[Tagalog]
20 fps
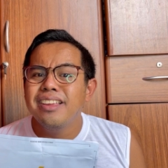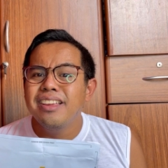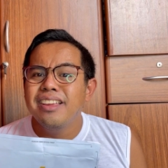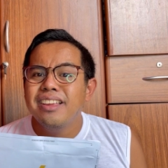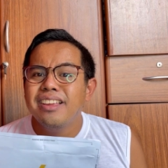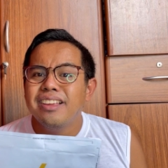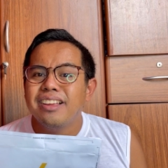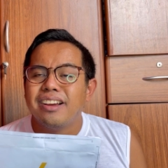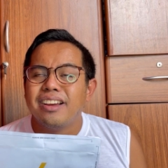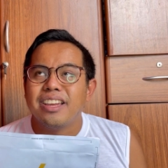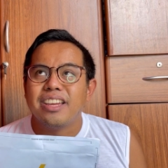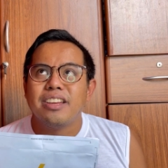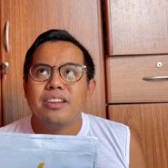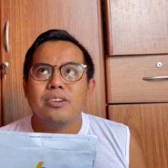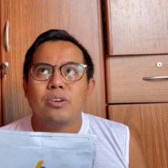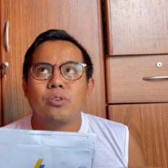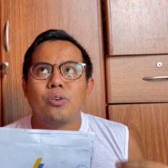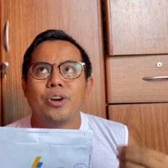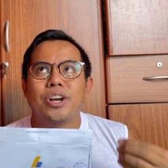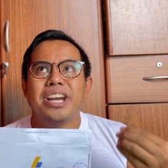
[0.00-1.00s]
okay,
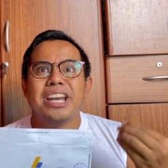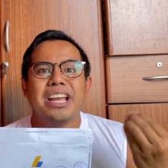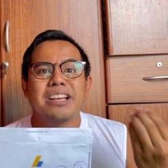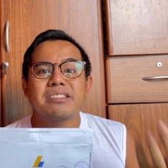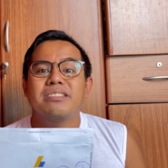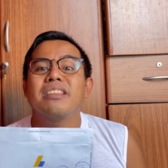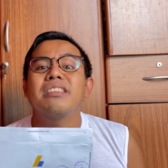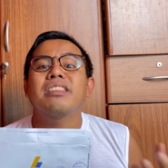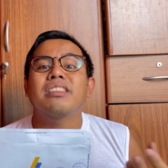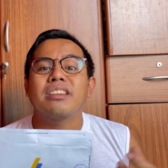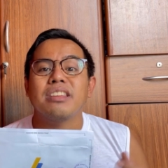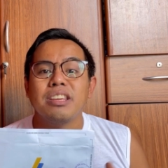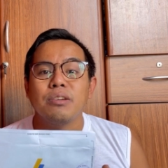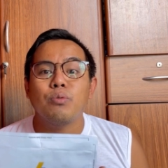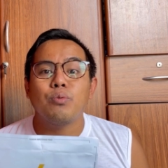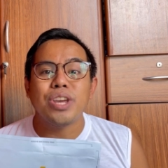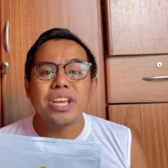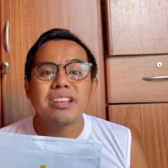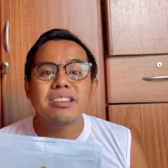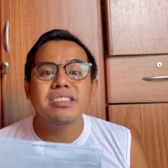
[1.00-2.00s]
or less than 3
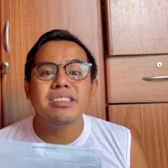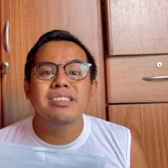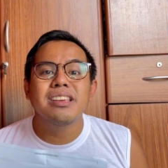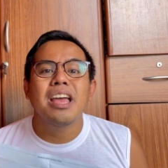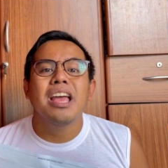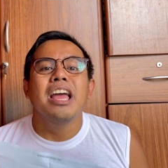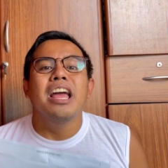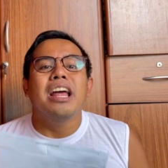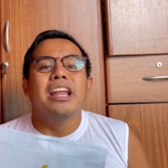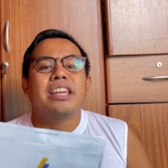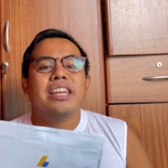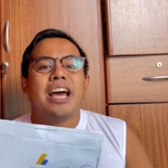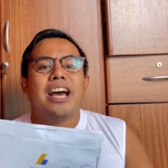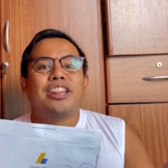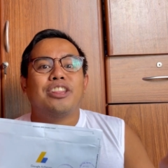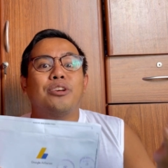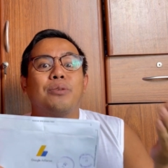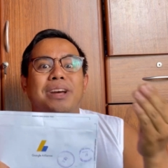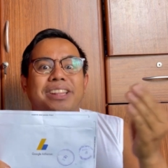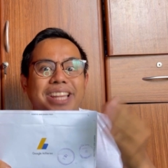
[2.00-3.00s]
weeks na
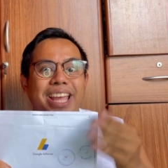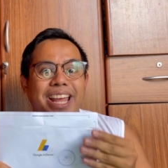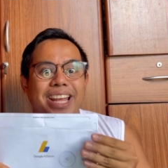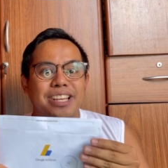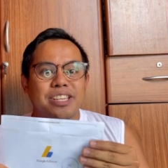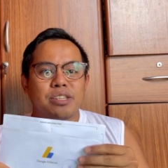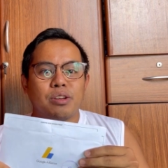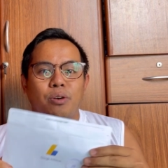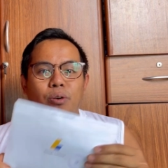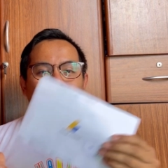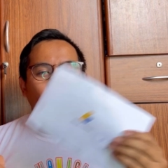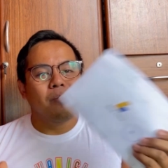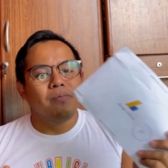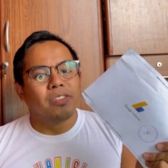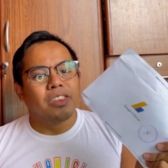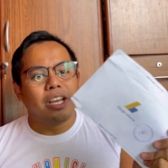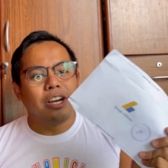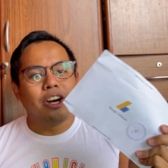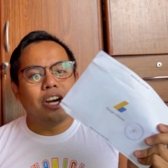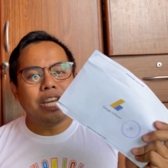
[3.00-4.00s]
dumating. So,
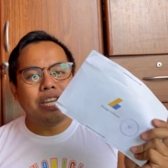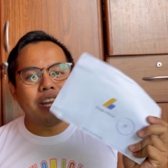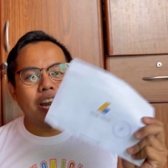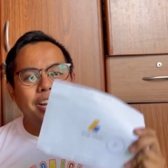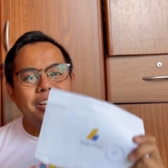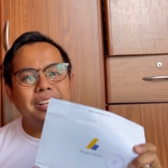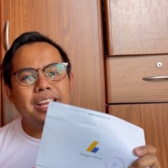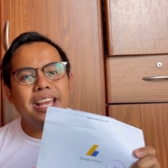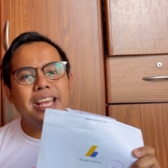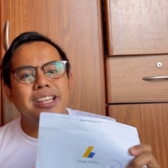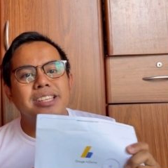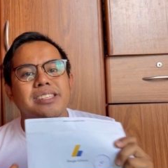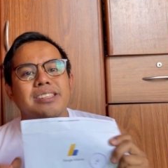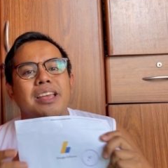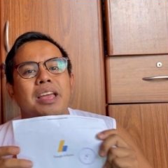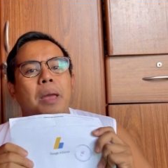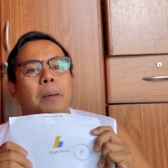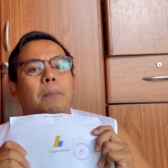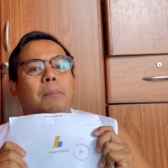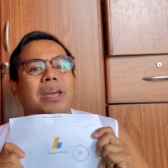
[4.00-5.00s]
uh, in our case,
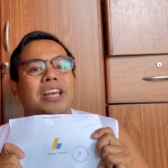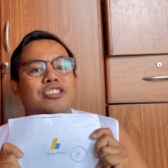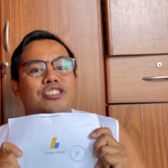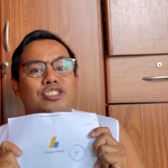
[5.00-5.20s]
medyo